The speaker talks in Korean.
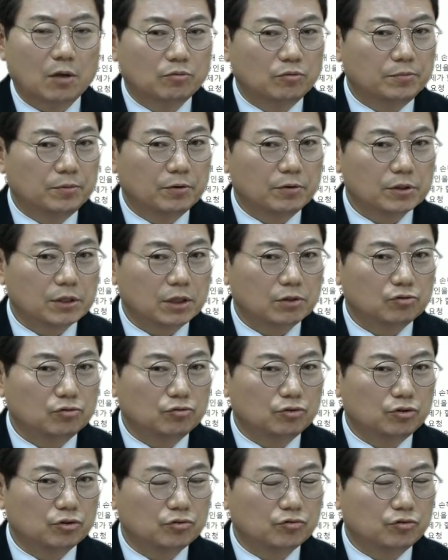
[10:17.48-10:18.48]
예고
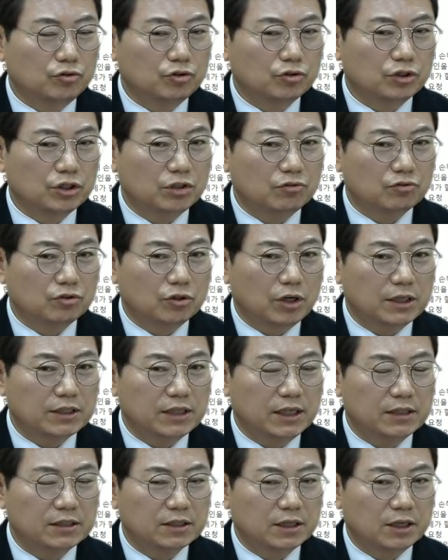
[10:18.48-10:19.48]
변호사도 우측, 우측
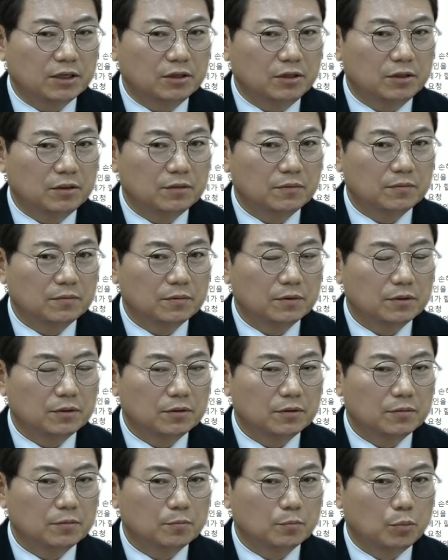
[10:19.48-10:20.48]
우선하지 않을까요?
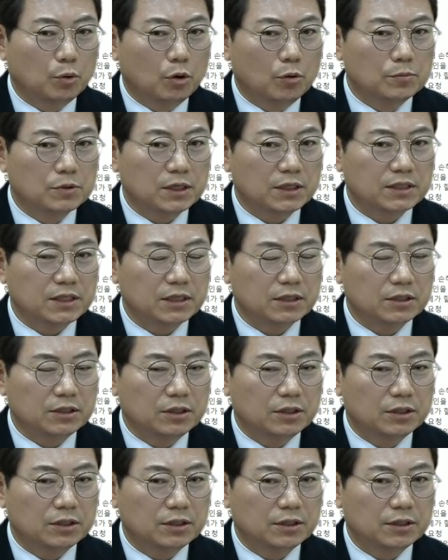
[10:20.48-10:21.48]
보험사
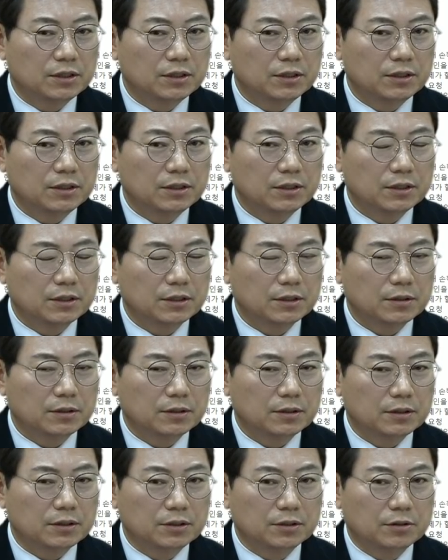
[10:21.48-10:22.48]
책을
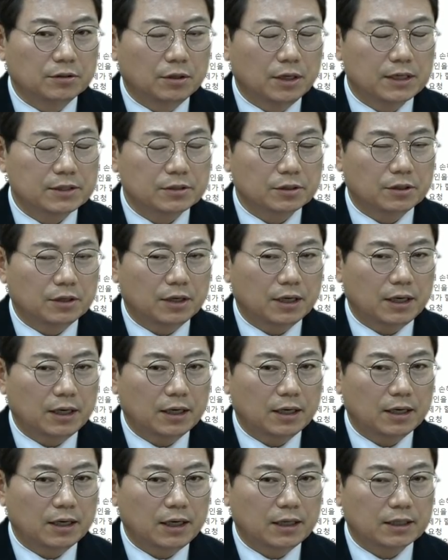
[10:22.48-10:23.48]

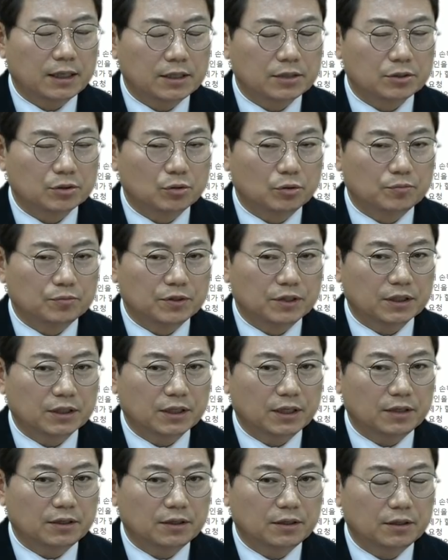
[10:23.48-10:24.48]
근거해서 할 가능성이
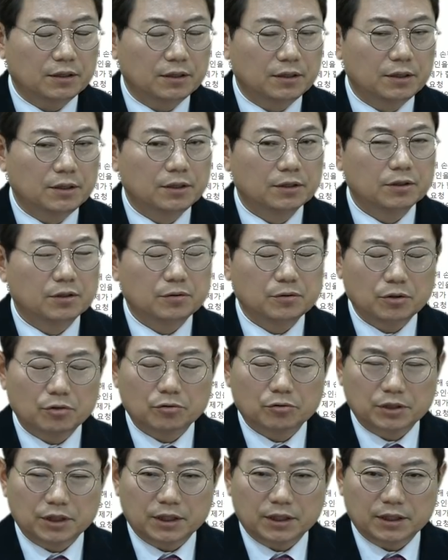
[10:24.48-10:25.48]
높으니까요. 그럼
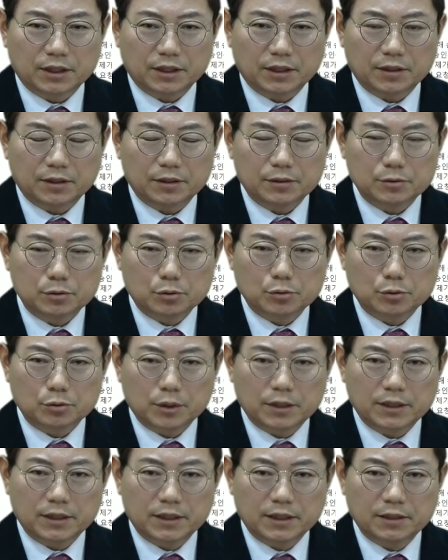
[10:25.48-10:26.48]
결국 어떻게 될까요?
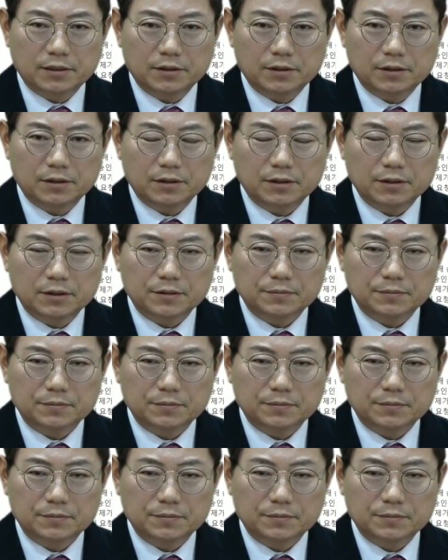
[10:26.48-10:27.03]
소송해야 될까요?